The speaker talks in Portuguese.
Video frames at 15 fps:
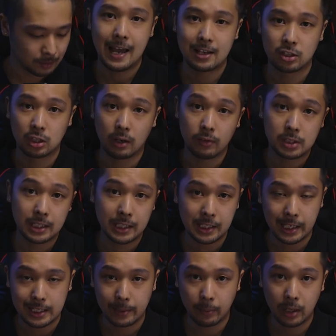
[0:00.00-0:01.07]
É só você
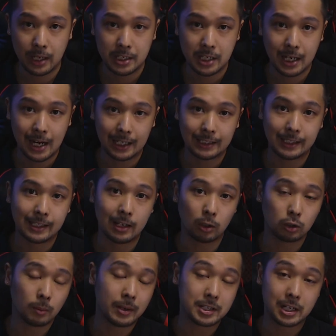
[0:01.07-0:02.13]
deixar essa bolinha ticada que
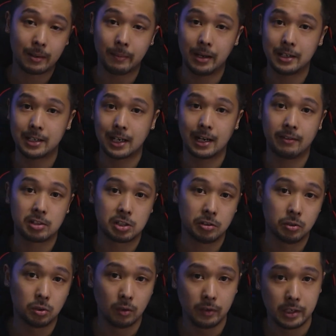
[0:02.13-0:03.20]
automaticamente a
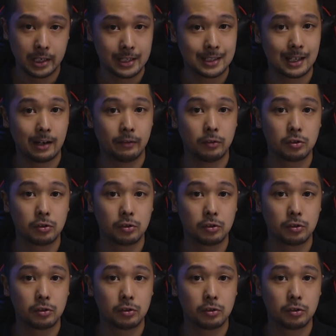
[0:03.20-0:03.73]
gravação em nuvem já estará